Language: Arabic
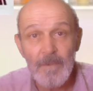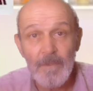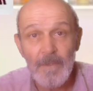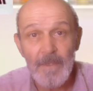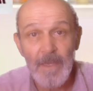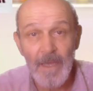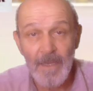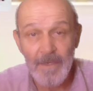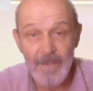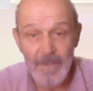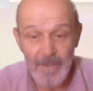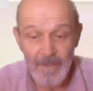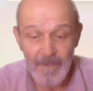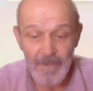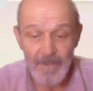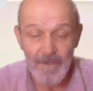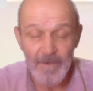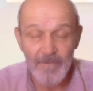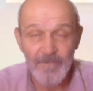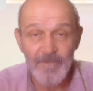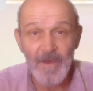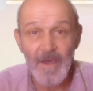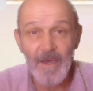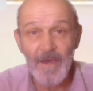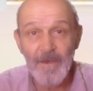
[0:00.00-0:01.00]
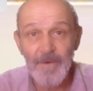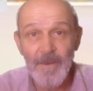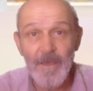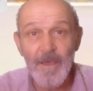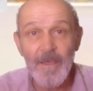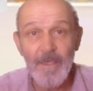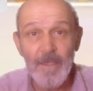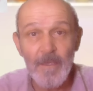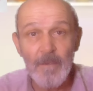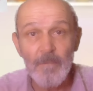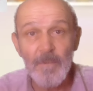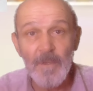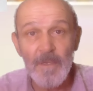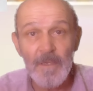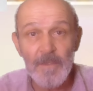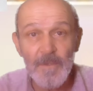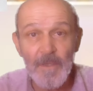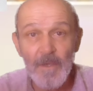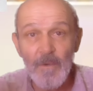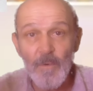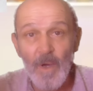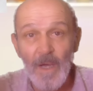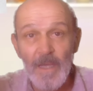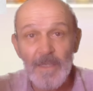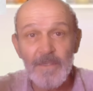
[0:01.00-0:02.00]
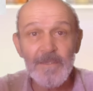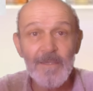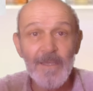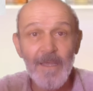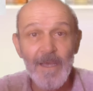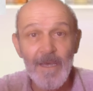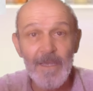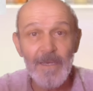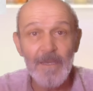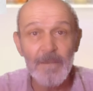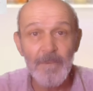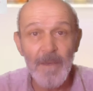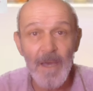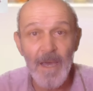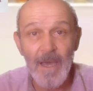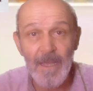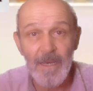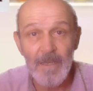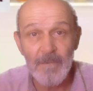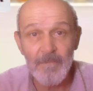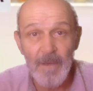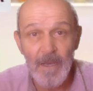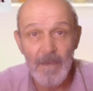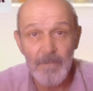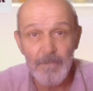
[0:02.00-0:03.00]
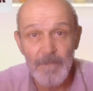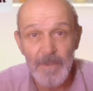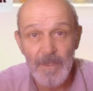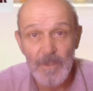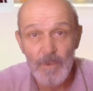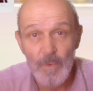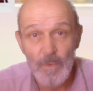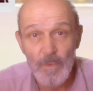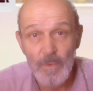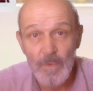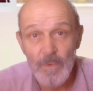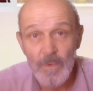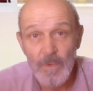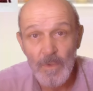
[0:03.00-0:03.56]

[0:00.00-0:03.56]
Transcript: يعني رفع راية بيضة وحطها على على باب بيته